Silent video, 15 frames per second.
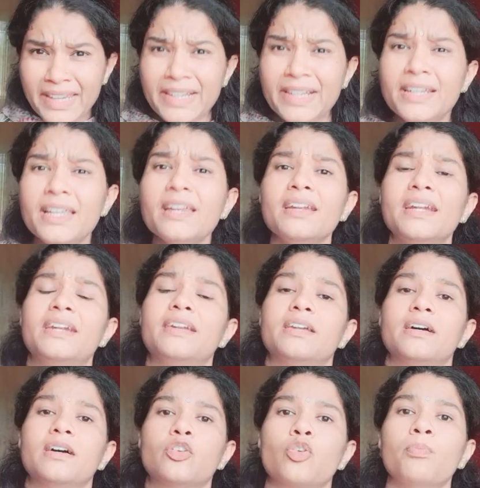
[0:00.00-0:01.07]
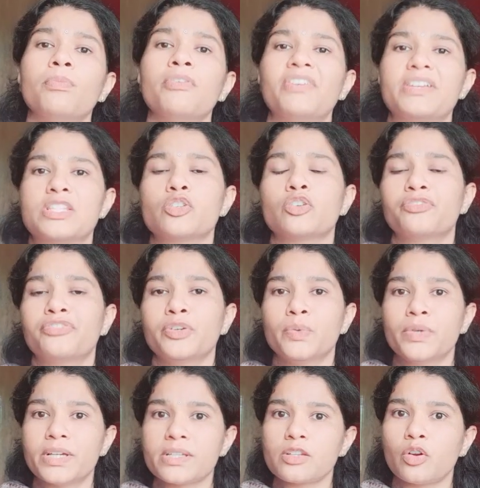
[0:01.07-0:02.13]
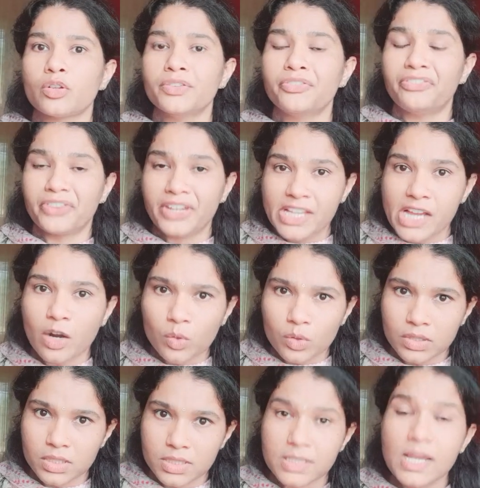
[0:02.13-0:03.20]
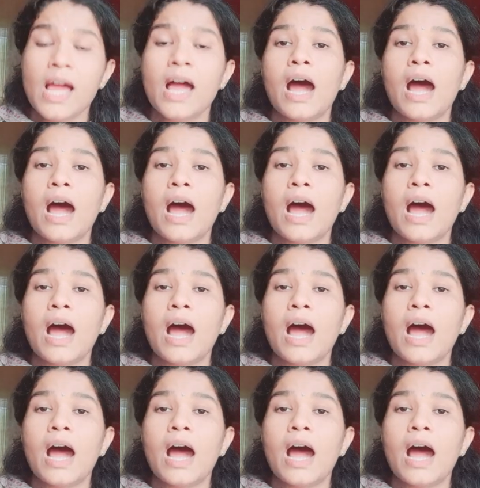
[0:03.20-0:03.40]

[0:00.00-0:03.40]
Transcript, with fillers: இன்டர்நெட்டை ரொம்ப ஃபஸ்ட்டு ஒரு ஃபியூ இயர்ஸ் வந்து ஃப்ரீயாக கொடுத்துட்டு